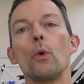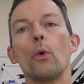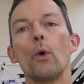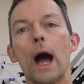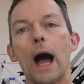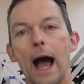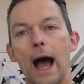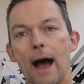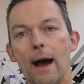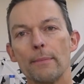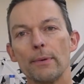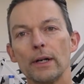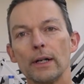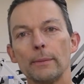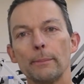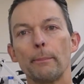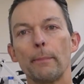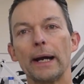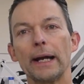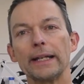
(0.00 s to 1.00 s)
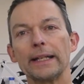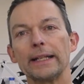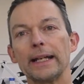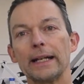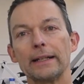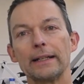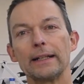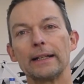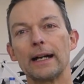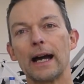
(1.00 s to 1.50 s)
aber bei
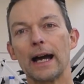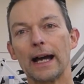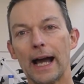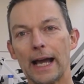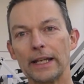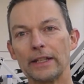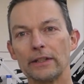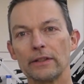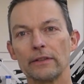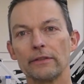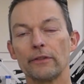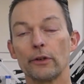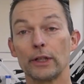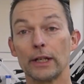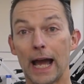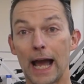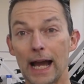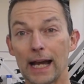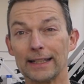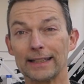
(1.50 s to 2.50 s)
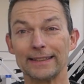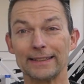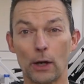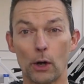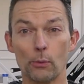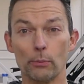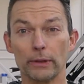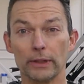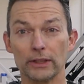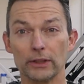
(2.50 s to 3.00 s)
Erreichen von acht
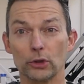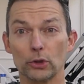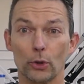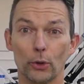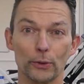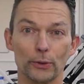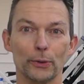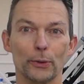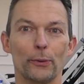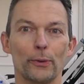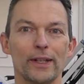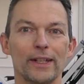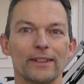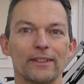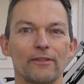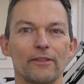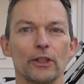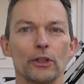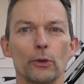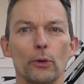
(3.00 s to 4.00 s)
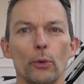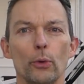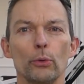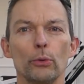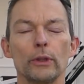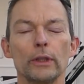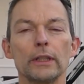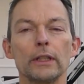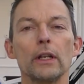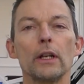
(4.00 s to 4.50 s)
sauberen, kontrollierten
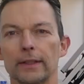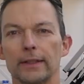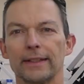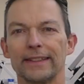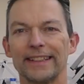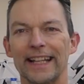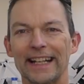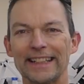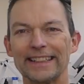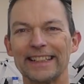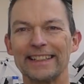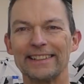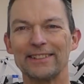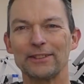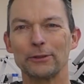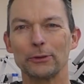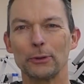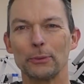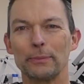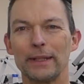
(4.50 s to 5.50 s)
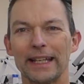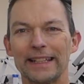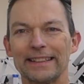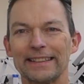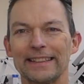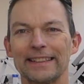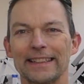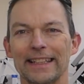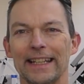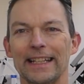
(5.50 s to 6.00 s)
Wiederholungen dann gehst du im
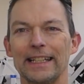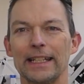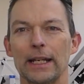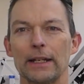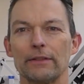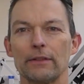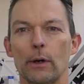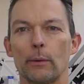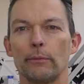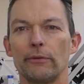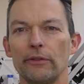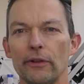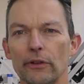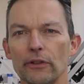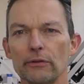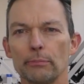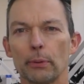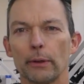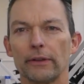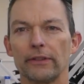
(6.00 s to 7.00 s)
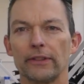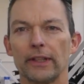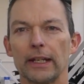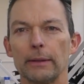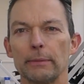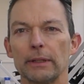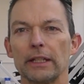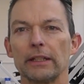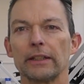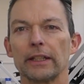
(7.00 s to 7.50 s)
nächsten Training etwa um 5%
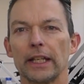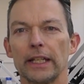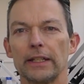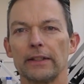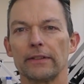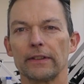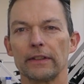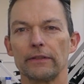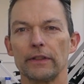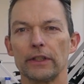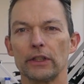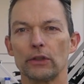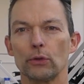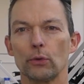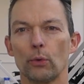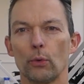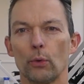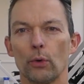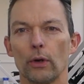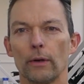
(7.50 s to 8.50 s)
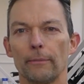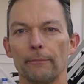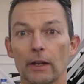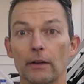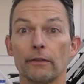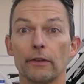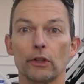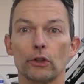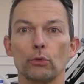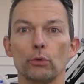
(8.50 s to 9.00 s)
mit den Trainingsgewichten hoch.
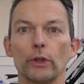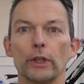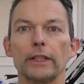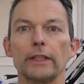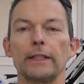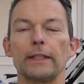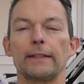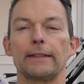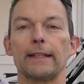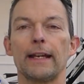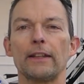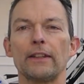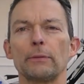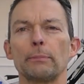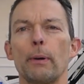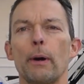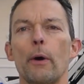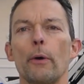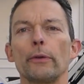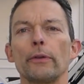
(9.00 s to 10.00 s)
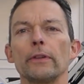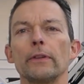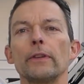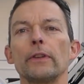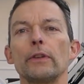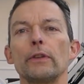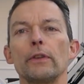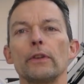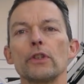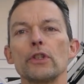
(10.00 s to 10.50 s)
Versuche die Satzpausen
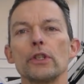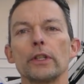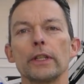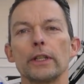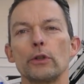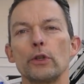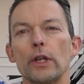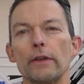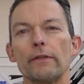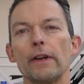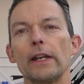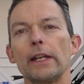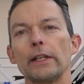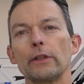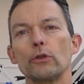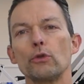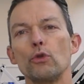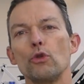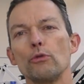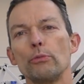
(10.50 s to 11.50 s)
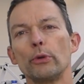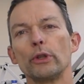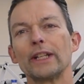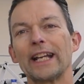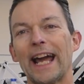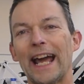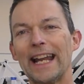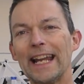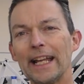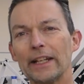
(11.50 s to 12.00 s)
zwischen den jeweiligen Übungen
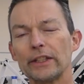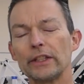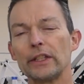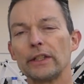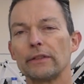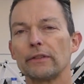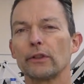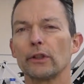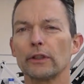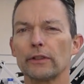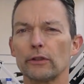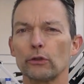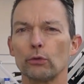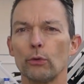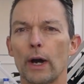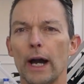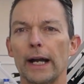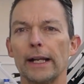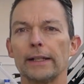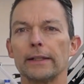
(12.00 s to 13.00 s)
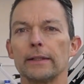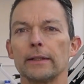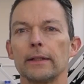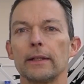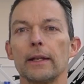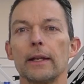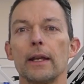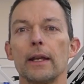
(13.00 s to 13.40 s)
relativ kurz zu halten.